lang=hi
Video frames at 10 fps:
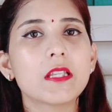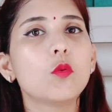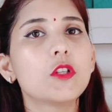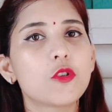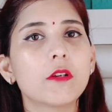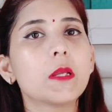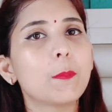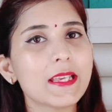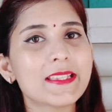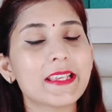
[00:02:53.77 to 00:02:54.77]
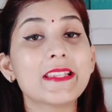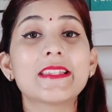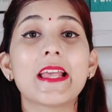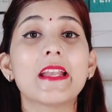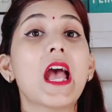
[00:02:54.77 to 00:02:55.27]
सिल्वर ज्वेलरी पीसेस
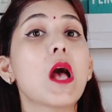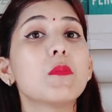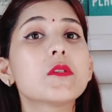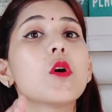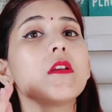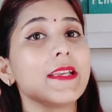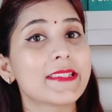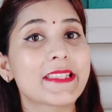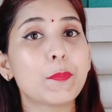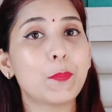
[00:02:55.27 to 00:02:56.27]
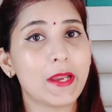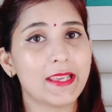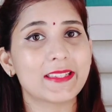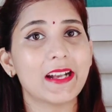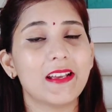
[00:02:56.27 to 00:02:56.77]
देन एमेजॉन इज द
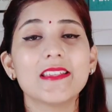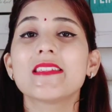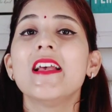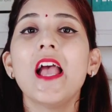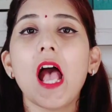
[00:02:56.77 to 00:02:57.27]
प्लेस गाइज